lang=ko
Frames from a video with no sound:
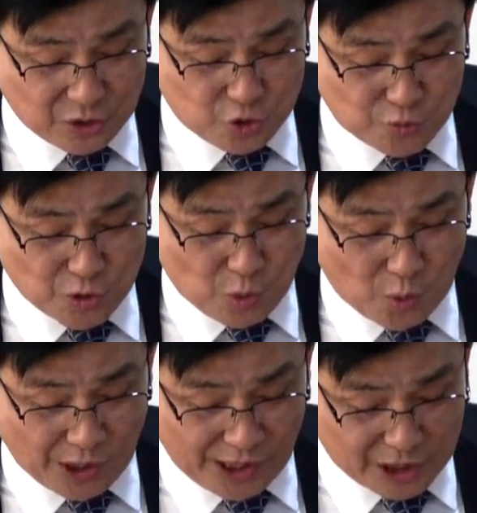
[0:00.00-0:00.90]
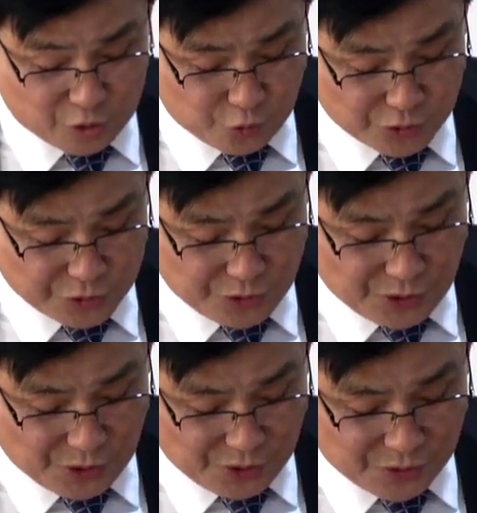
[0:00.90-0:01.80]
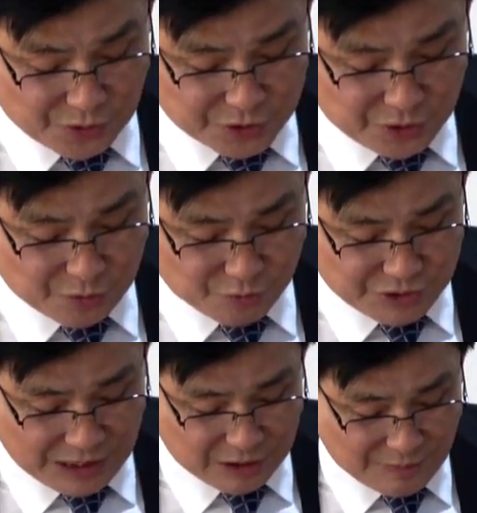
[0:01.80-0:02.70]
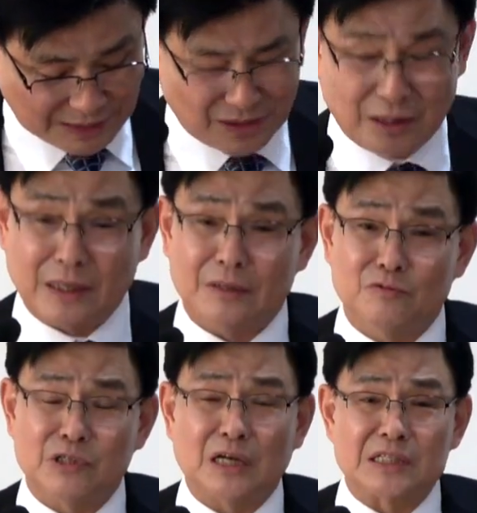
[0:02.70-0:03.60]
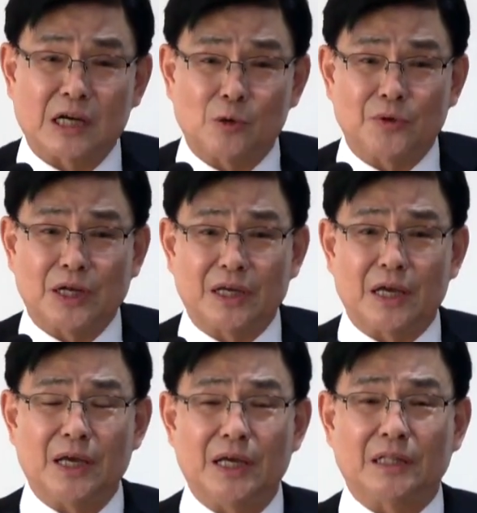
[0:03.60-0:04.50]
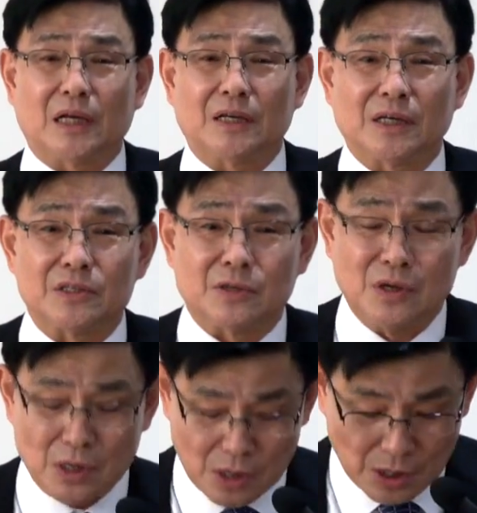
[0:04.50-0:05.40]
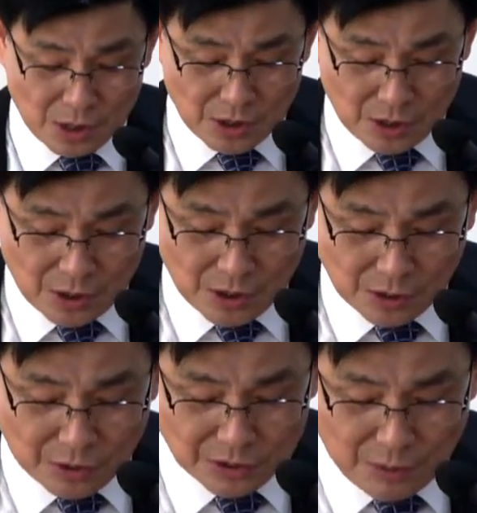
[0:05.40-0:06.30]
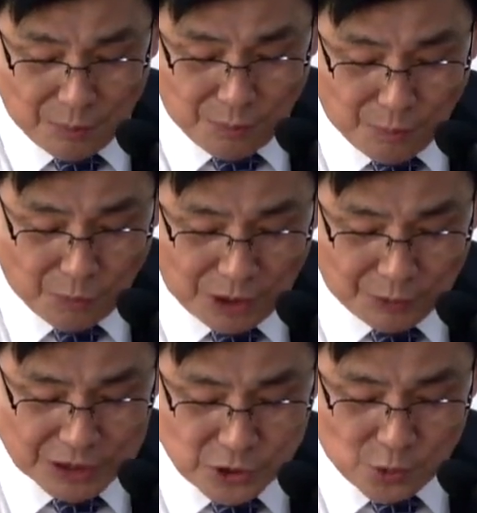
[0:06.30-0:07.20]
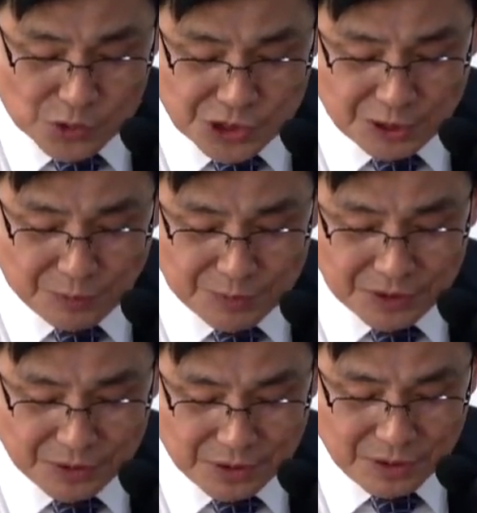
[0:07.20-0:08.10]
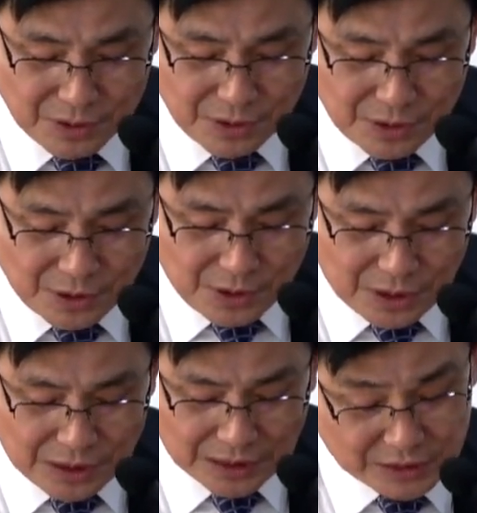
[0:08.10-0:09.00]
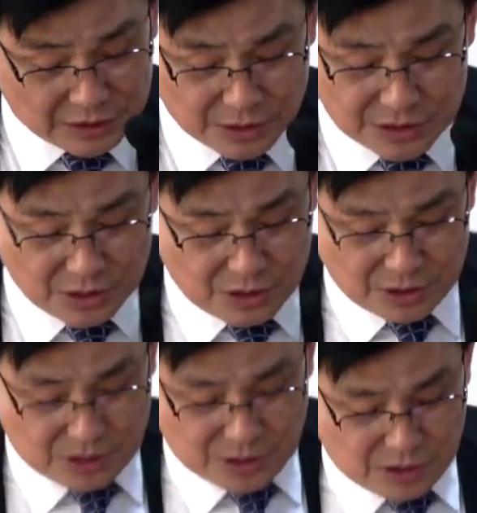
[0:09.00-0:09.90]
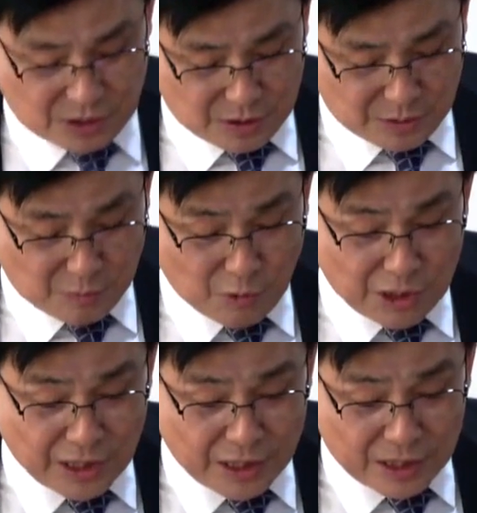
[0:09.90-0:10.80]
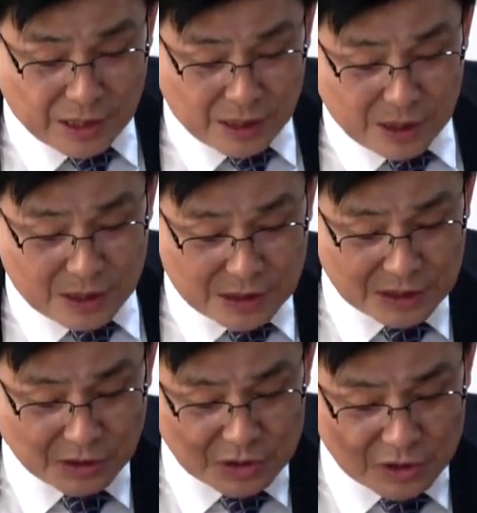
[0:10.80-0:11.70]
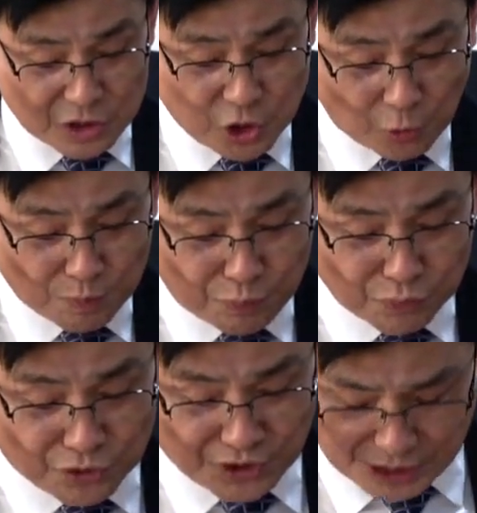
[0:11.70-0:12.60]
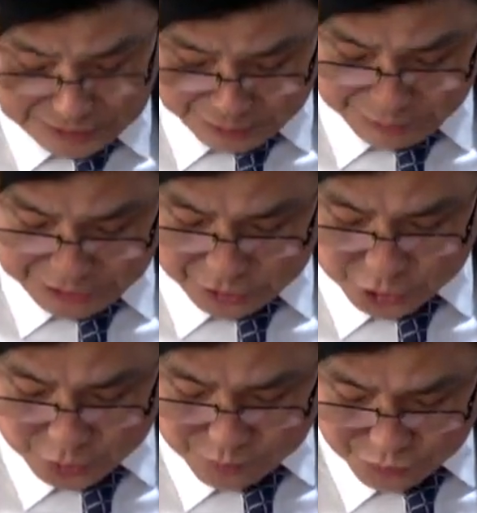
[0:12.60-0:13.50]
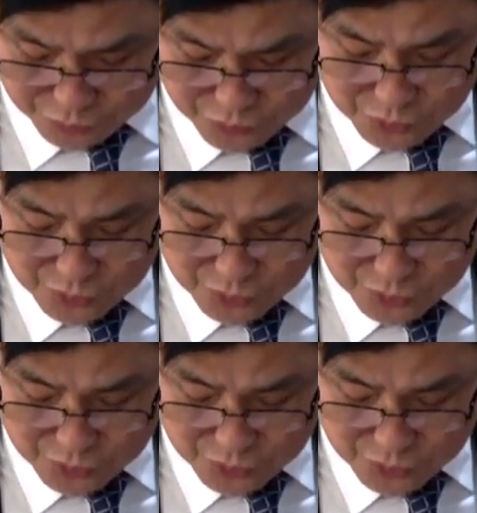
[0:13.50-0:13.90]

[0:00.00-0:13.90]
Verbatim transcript: 주물공에게 주어서 그것을 우상을 만들기, 우상 작업을 하게 했다. 그죠. 그런데 뭐라고 그랬어요? 5절에 보면. 아, 예, 그, 저, 그, 원래 이것을 전부 드리겠다고 그랬죠? 전부.